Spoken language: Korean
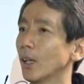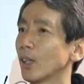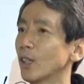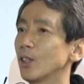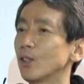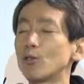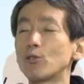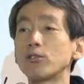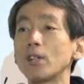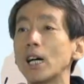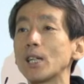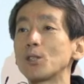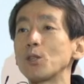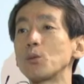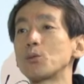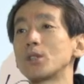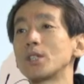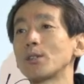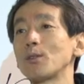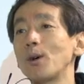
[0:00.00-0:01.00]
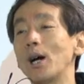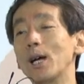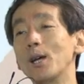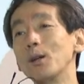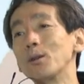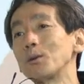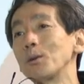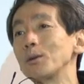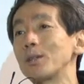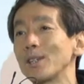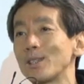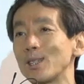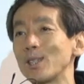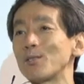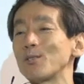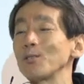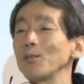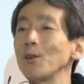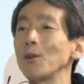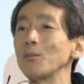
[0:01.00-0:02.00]
그두 가지 없이 과연 도대체
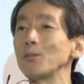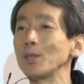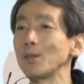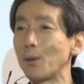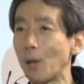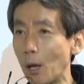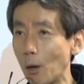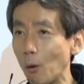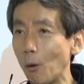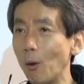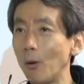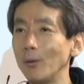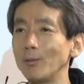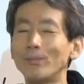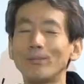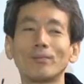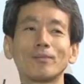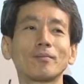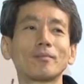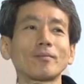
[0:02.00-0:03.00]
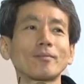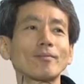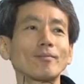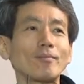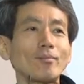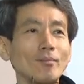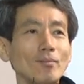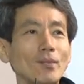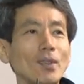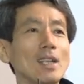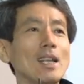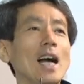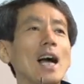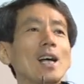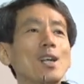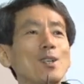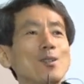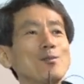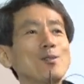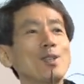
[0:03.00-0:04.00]
수업이 되고
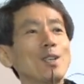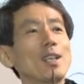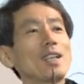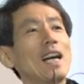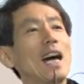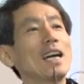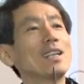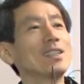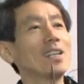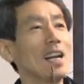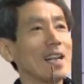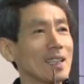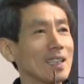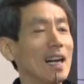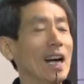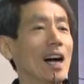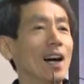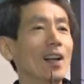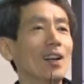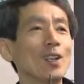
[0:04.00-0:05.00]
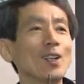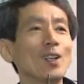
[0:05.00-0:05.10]
학교 분야에 가능할까?